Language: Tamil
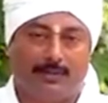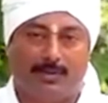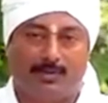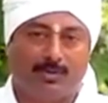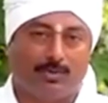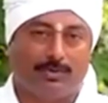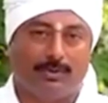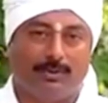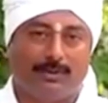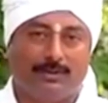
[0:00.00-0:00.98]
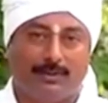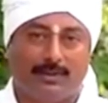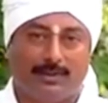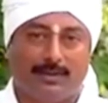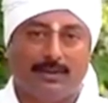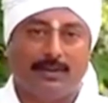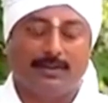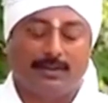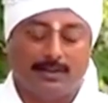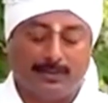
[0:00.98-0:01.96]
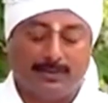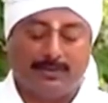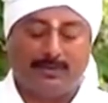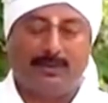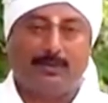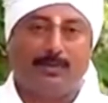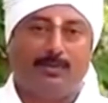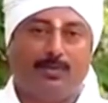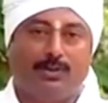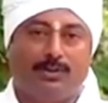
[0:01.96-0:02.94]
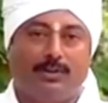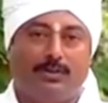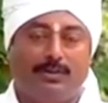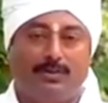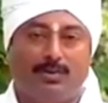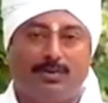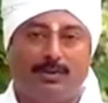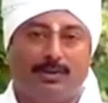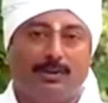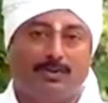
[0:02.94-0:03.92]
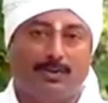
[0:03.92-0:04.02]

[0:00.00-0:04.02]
விதமான கோபமாக இருந்தாலும் சரி இப்போ இதை வந்து நம்ம முகத்தினுடைய சுருக்கங்களை